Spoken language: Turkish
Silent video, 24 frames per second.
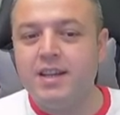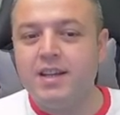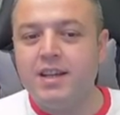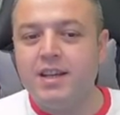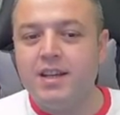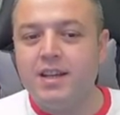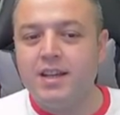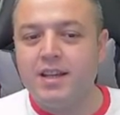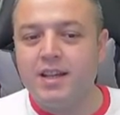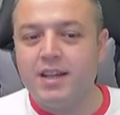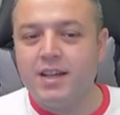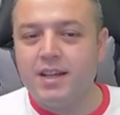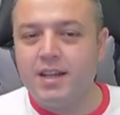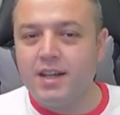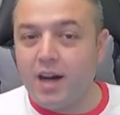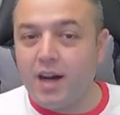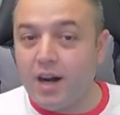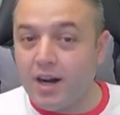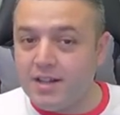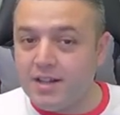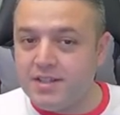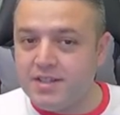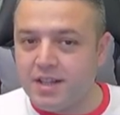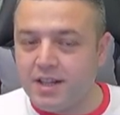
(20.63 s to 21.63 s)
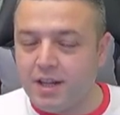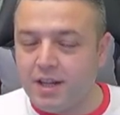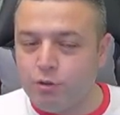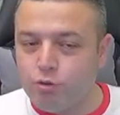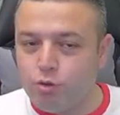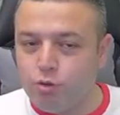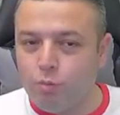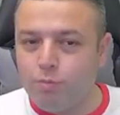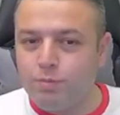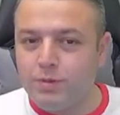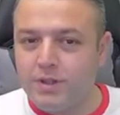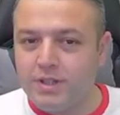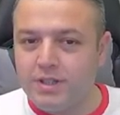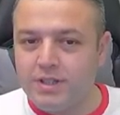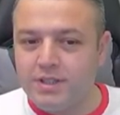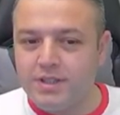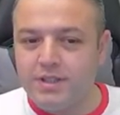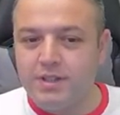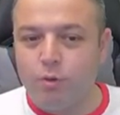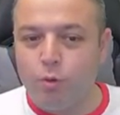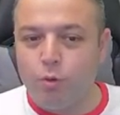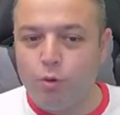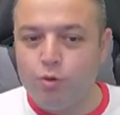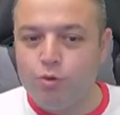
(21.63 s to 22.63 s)
e, Arsenal
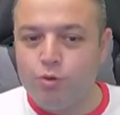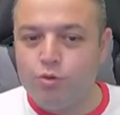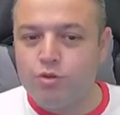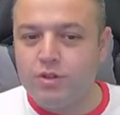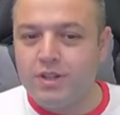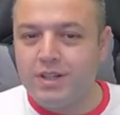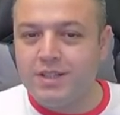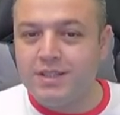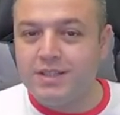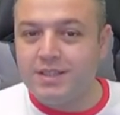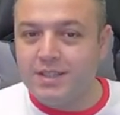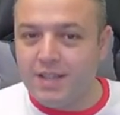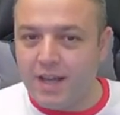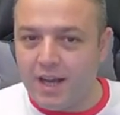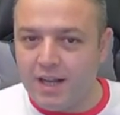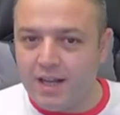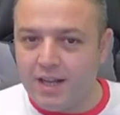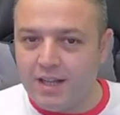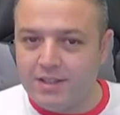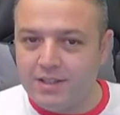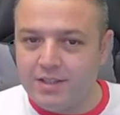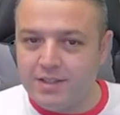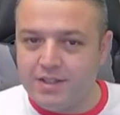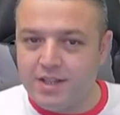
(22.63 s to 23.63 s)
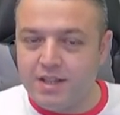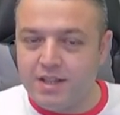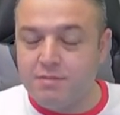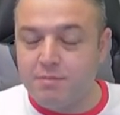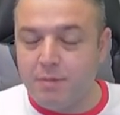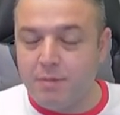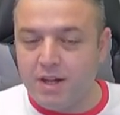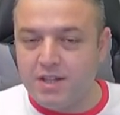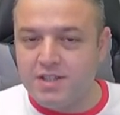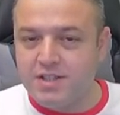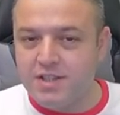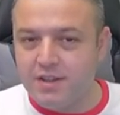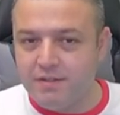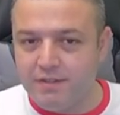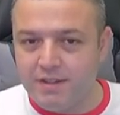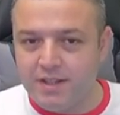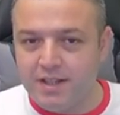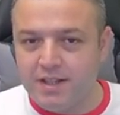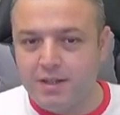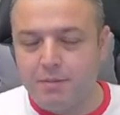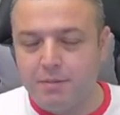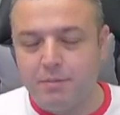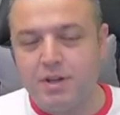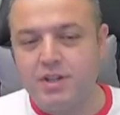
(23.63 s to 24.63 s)
toplarını, oyuncularını değerlendireceğiz. Max
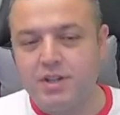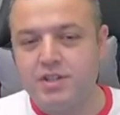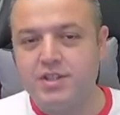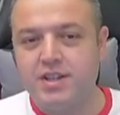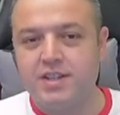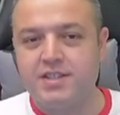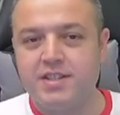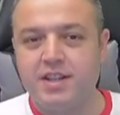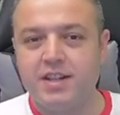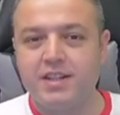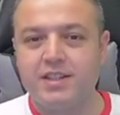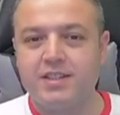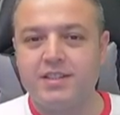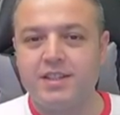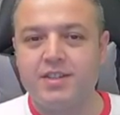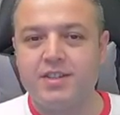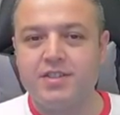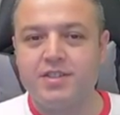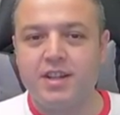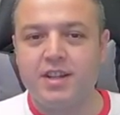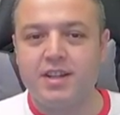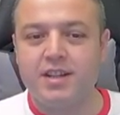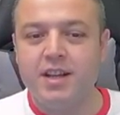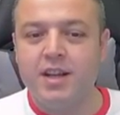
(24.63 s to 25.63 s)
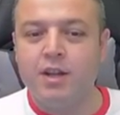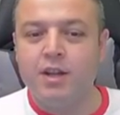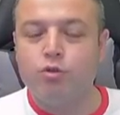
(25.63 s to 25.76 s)
seviyelerine bakacağız arkadaşlar.